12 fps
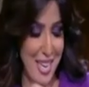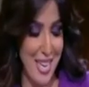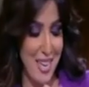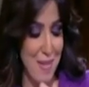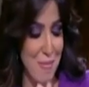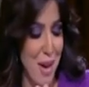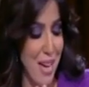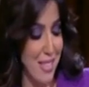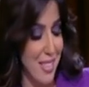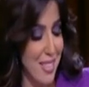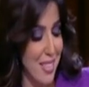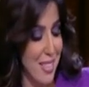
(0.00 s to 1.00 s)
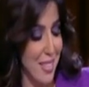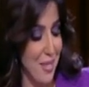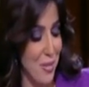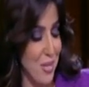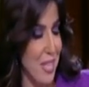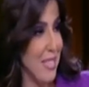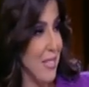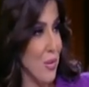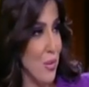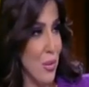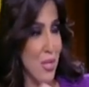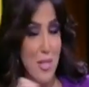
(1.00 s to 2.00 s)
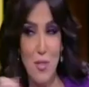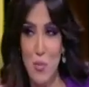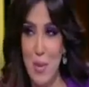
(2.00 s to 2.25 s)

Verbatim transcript: آه، مع حضرتك آه، استاذ عادل النقطه دي